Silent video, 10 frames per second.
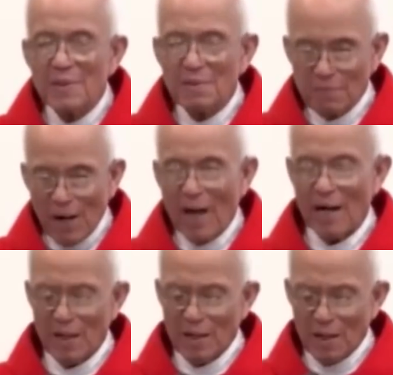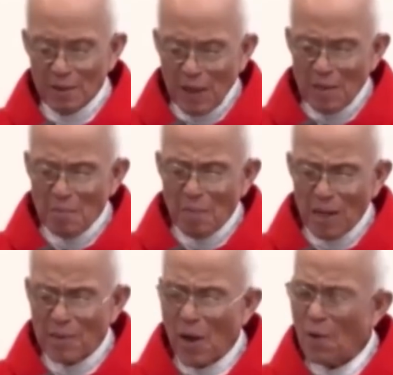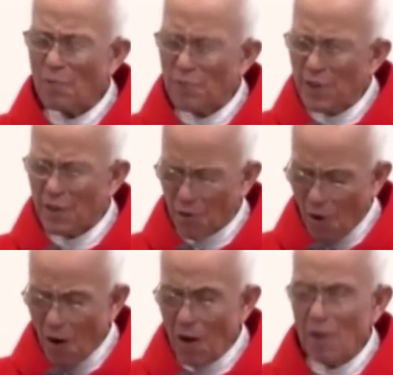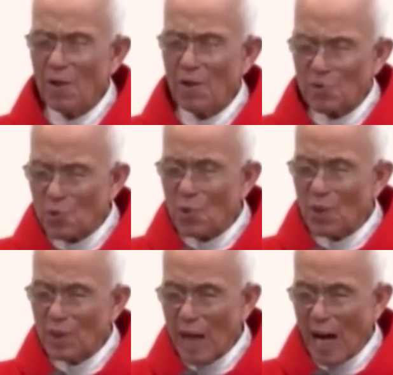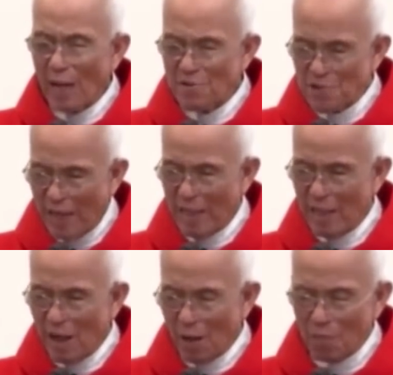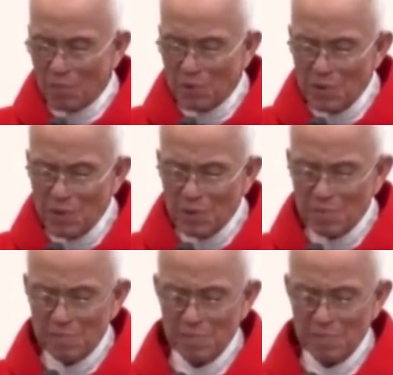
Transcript: Và Thánh Matthew viết rõ Chúa đã chặn lòng thương.